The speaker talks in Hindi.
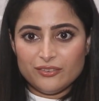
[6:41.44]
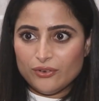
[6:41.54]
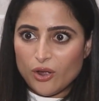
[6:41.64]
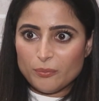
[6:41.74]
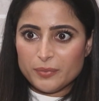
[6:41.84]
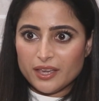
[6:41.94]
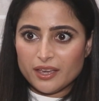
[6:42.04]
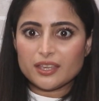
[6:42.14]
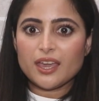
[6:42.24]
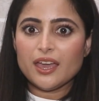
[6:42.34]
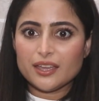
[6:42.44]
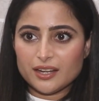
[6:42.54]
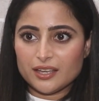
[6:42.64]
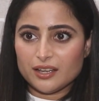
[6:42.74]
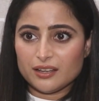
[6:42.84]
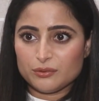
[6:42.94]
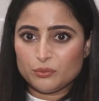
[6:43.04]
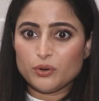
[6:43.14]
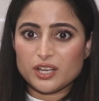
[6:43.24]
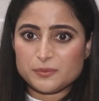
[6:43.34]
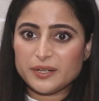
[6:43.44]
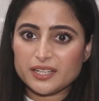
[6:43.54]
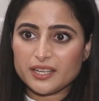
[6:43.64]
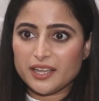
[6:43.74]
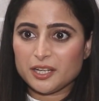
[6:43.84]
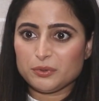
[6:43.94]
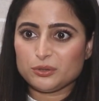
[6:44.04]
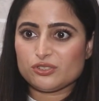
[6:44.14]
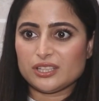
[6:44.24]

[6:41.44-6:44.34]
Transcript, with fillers: फ्लॉप मतलब मतलब- ही है क्या है नया वो हस्बैंड के कहने पे तो